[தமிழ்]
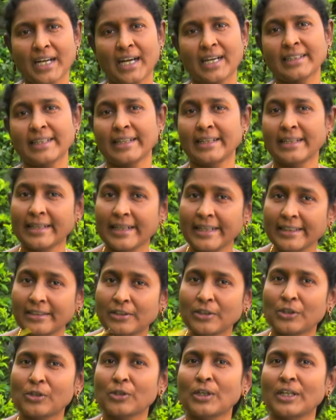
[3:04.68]
அதை
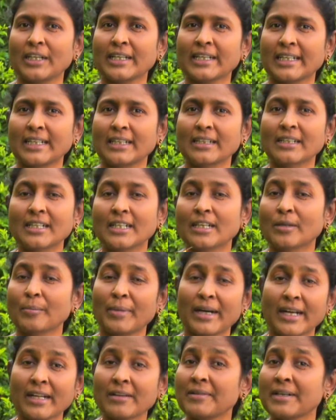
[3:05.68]
நினைத்து கொள்ளுங்கள்
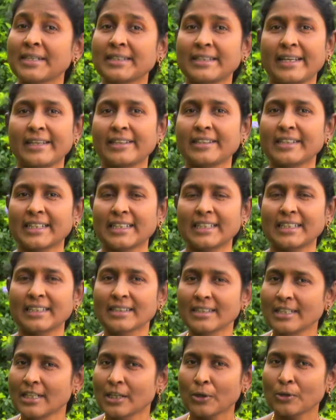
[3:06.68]
மறவாதேயுங்கள்
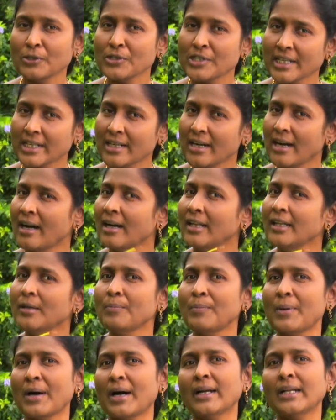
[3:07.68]
கொஞ்ச
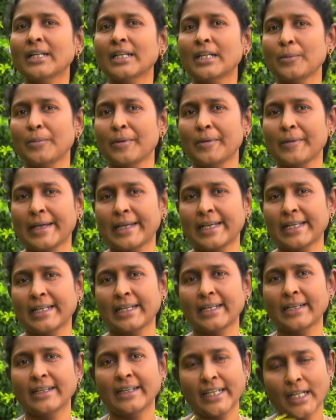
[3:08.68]
காலம் பாட அனுபவிக்கிற
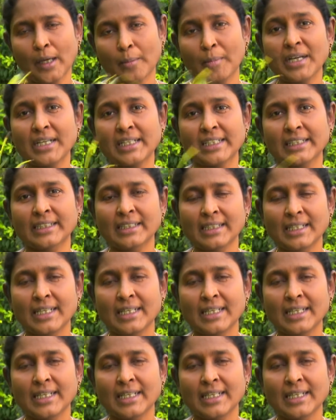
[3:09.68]
நமக்கு